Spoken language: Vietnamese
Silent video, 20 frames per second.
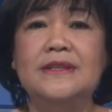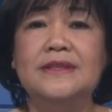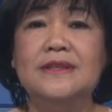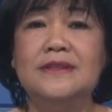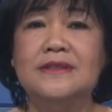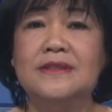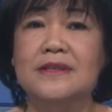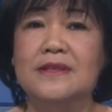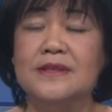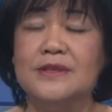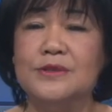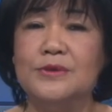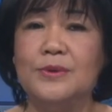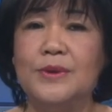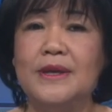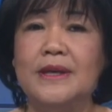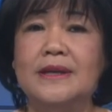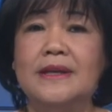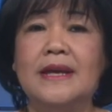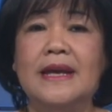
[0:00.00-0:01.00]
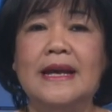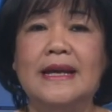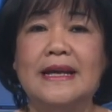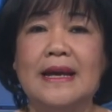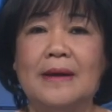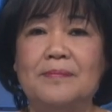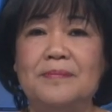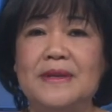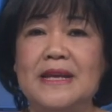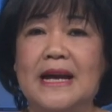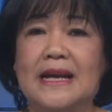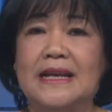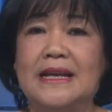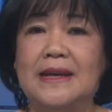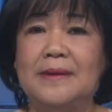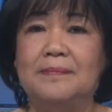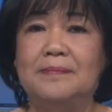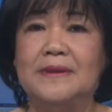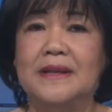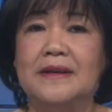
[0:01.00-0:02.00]
chưa thường xuyên cập nhật
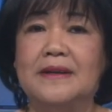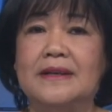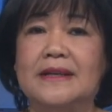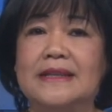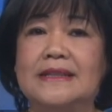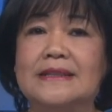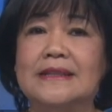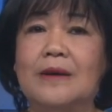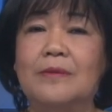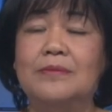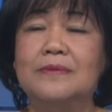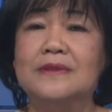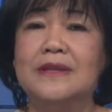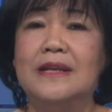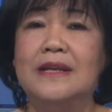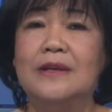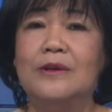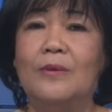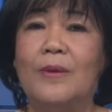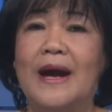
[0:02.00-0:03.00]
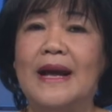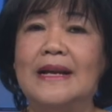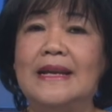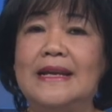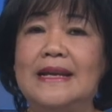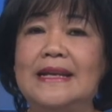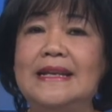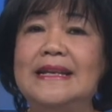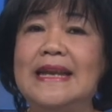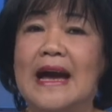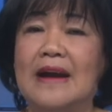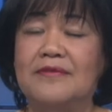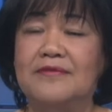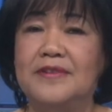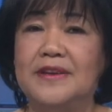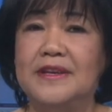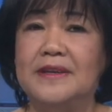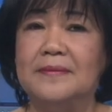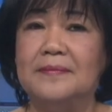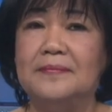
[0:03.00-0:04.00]
kịp thời thông tin quản lý đảng viên